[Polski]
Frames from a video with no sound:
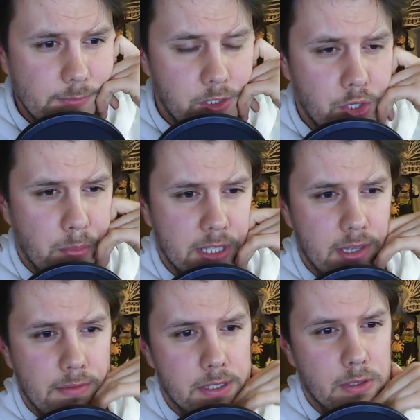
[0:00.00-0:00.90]
jeśli opłaca
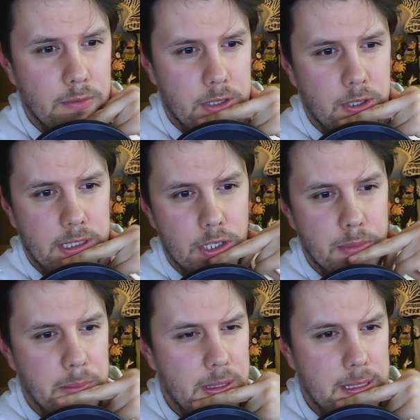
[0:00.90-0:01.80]
inwestować. No a też
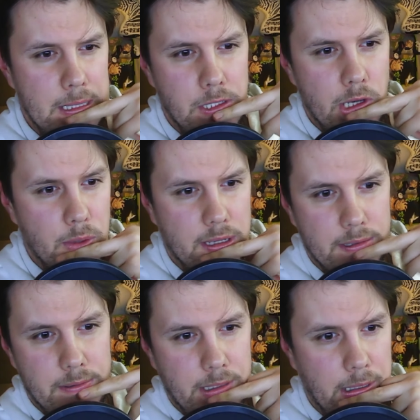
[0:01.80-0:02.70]
mamy działkę
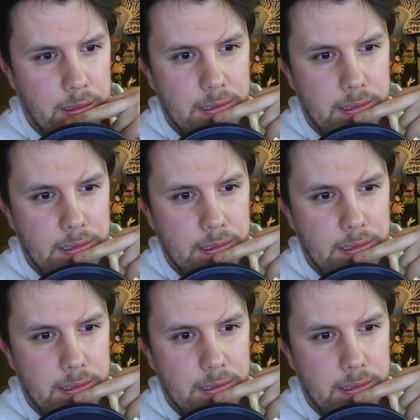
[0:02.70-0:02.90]
jak,